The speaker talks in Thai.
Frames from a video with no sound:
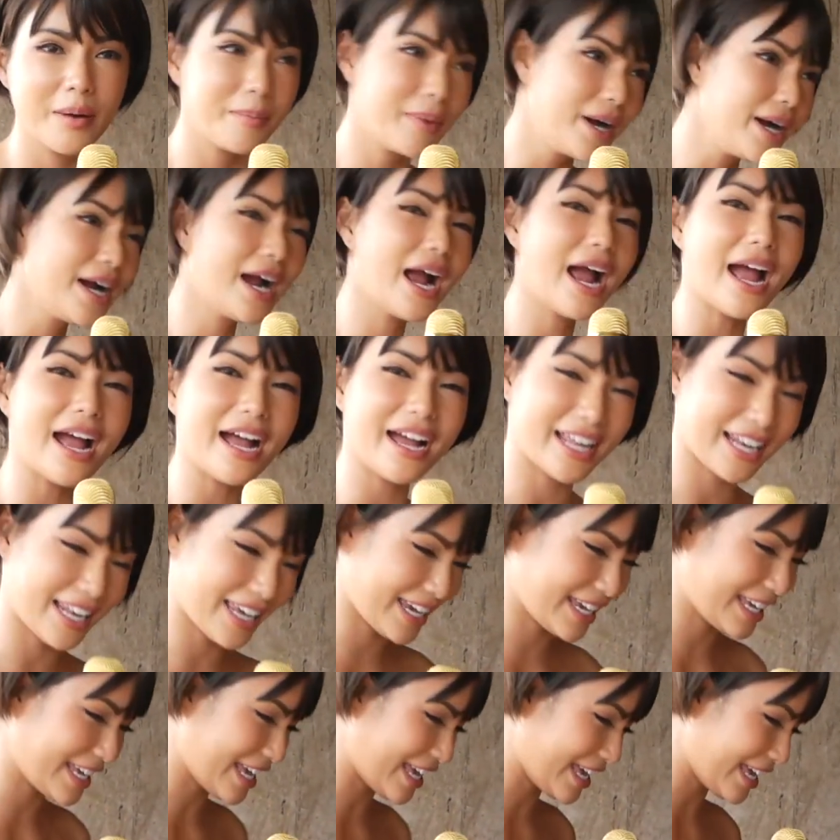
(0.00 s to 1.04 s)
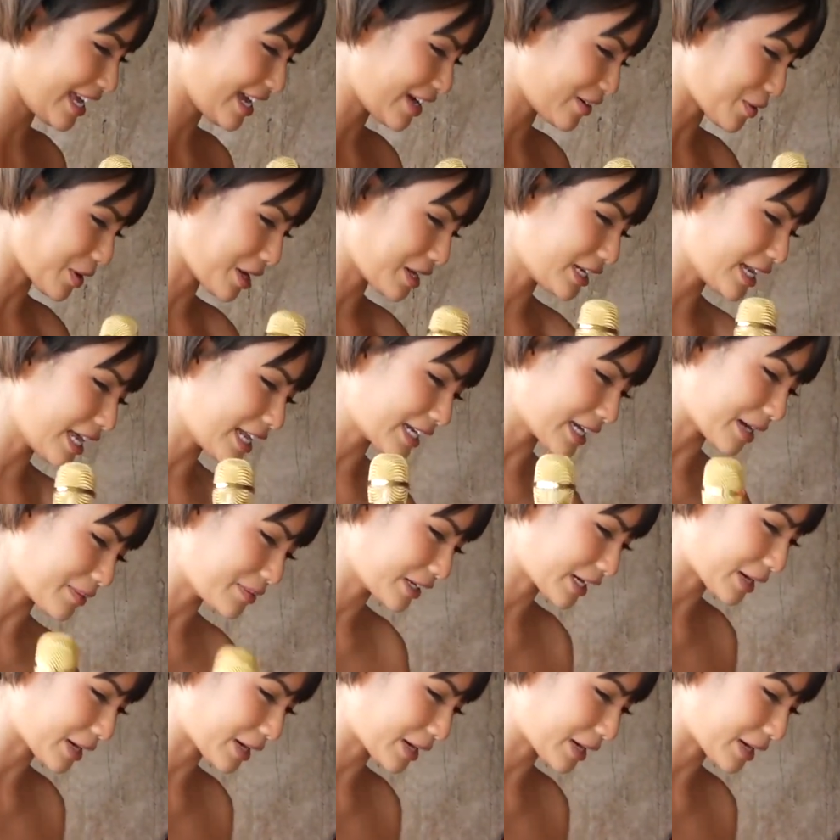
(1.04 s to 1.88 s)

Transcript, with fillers: มึงอะอะไรอย่างนี้เอาไว้เล่นกัน